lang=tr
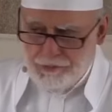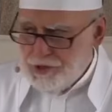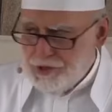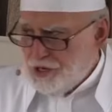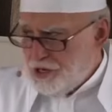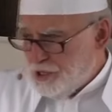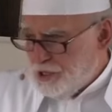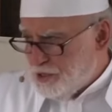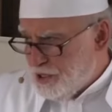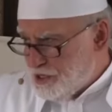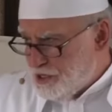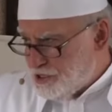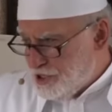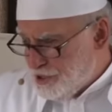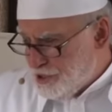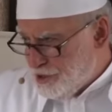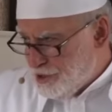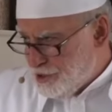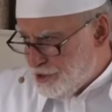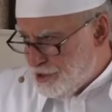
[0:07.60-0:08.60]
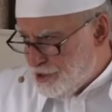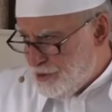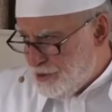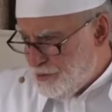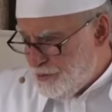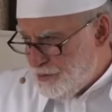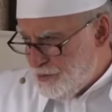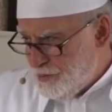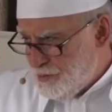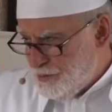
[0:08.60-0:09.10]
Binalar çatladı.
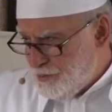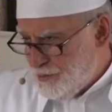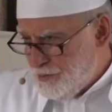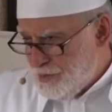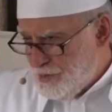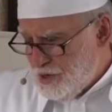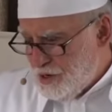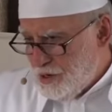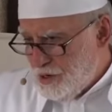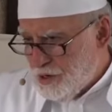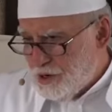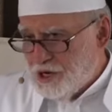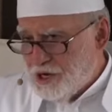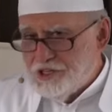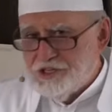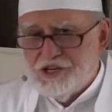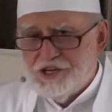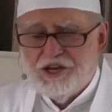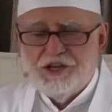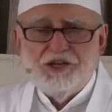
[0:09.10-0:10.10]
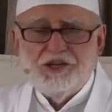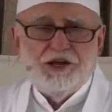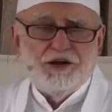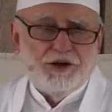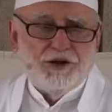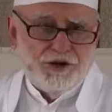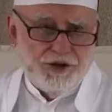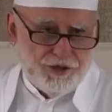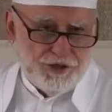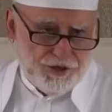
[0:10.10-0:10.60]
Kaçacak yer
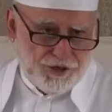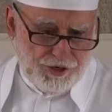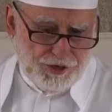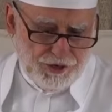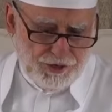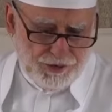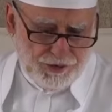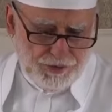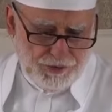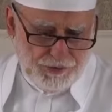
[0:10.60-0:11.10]
aradık.